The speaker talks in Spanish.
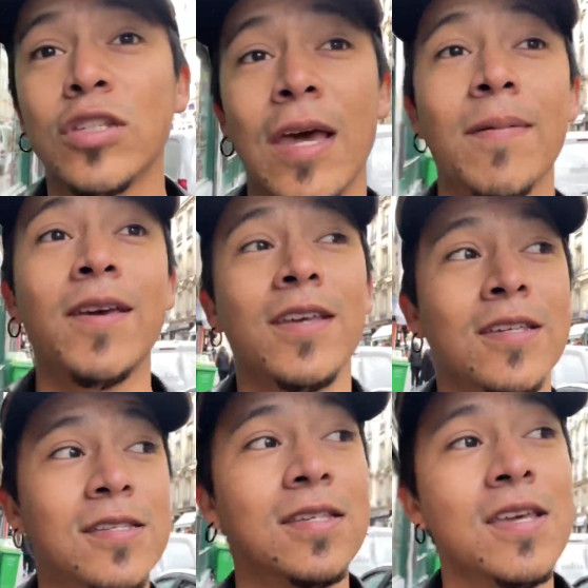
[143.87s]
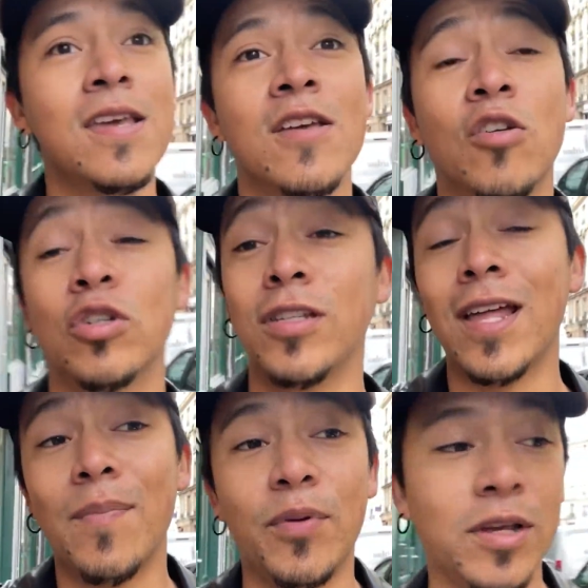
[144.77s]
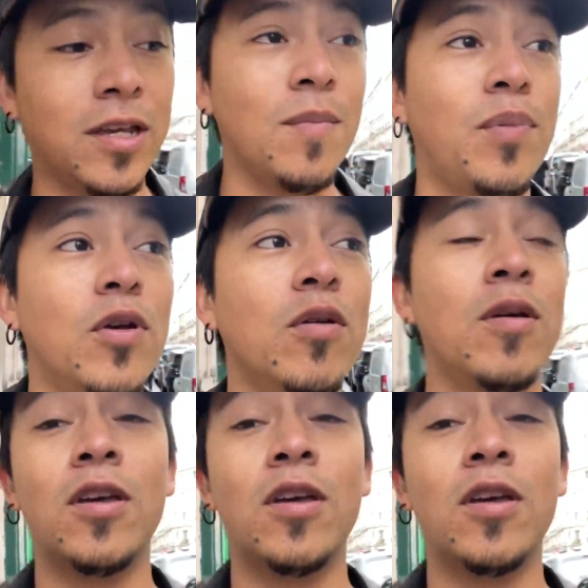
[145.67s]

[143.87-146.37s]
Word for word: sabes Cocinar, por ejemplo,